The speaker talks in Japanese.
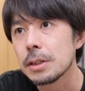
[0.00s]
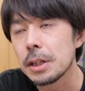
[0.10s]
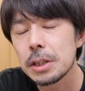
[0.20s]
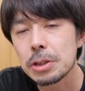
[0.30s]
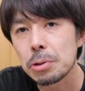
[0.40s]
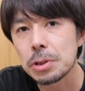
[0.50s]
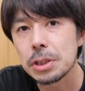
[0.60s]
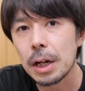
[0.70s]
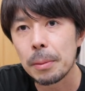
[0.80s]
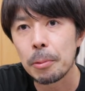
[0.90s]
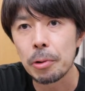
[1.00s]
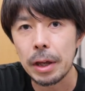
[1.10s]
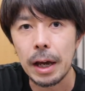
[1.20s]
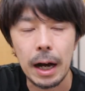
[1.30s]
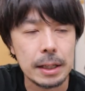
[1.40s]
ぜひそちらも
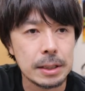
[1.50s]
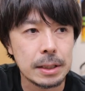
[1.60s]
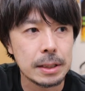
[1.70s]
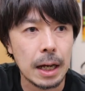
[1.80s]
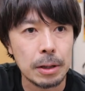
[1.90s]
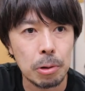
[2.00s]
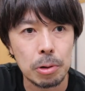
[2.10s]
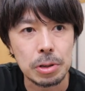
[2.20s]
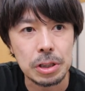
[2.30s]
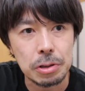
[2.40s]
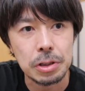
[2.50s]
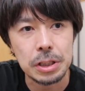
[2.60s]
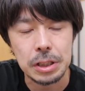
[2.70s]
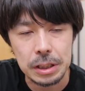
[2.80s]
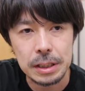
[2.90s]
ね、明日の21
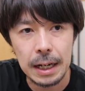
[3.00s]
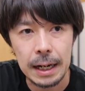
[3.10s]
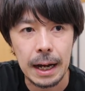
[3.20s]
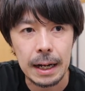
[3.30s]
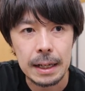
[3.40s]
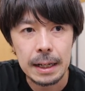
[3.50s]
時から